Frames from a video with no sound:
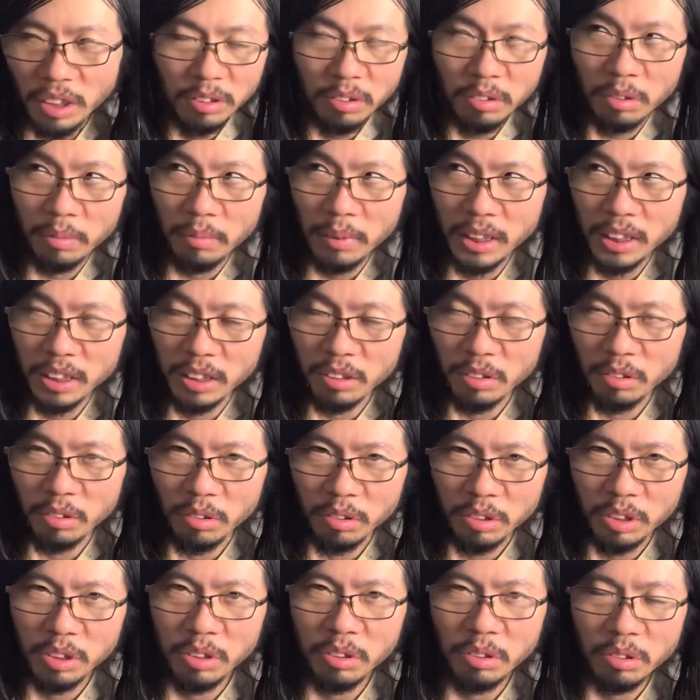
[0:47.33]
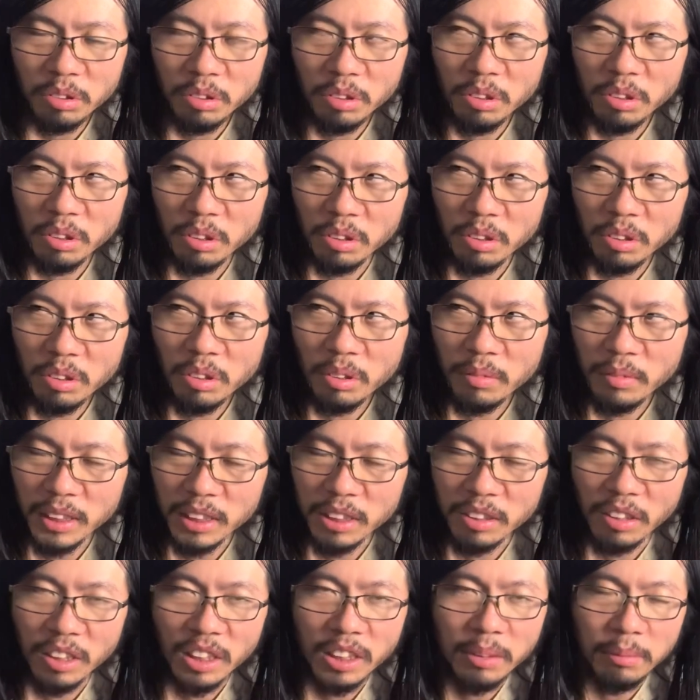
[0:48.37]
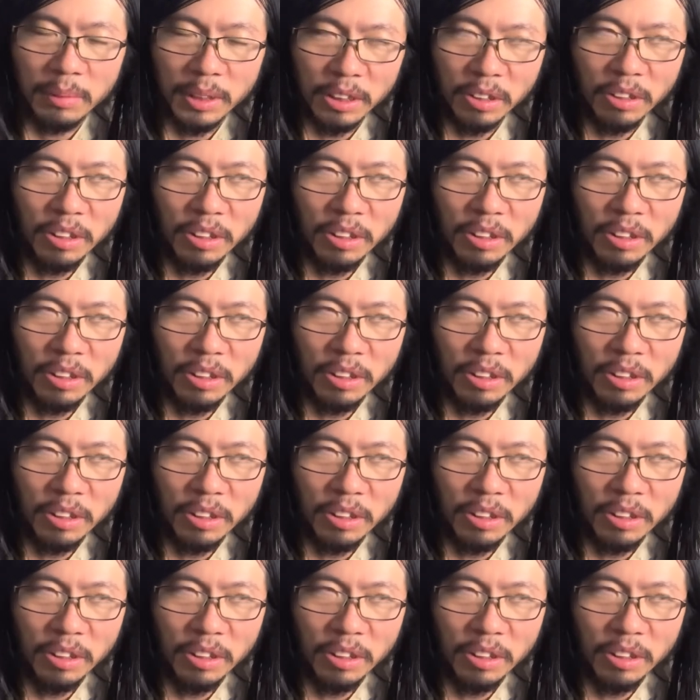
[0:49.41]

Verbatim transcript: ちょっと前にその推しの子の、そのアニメの、